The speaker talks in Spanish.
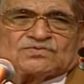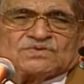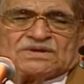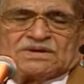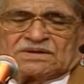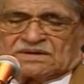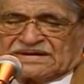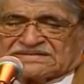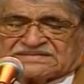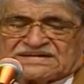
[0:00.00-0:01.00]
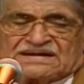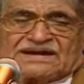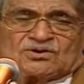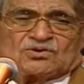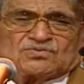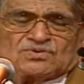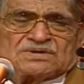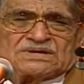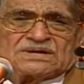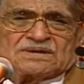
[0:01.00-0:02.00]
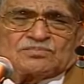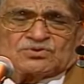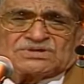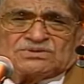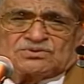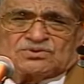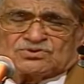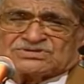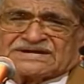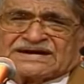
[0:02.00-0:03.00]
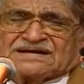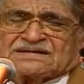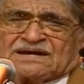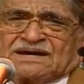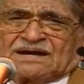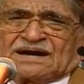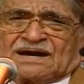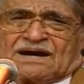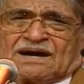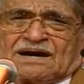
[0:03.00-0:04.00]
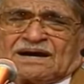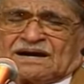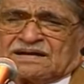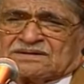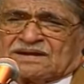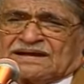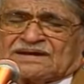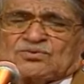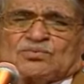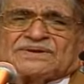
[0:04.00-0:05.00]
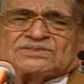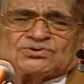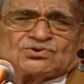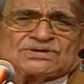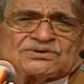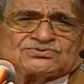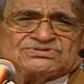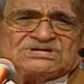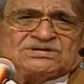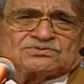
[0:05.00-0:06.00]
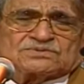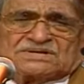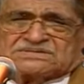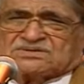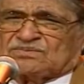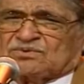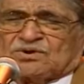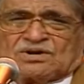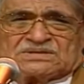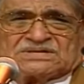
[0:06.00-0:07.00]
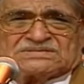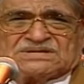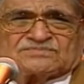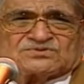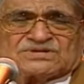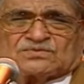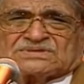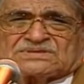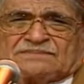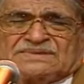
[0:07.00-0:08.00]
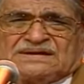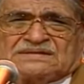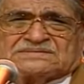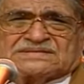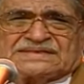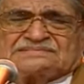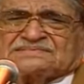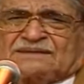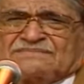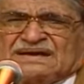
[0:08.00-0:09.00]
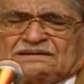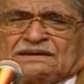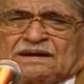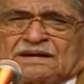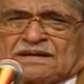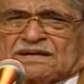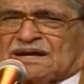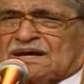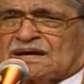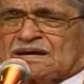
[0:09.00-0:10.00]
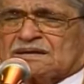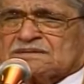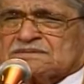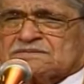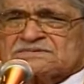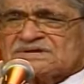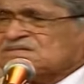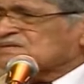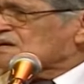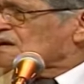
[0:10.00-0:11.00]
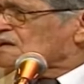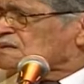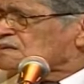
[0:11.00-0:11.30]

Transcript: Gracias a Gracias a León he, podido yo llegar a, la juventud, a los chicos, así como decíamos, 50 mil, en la cancha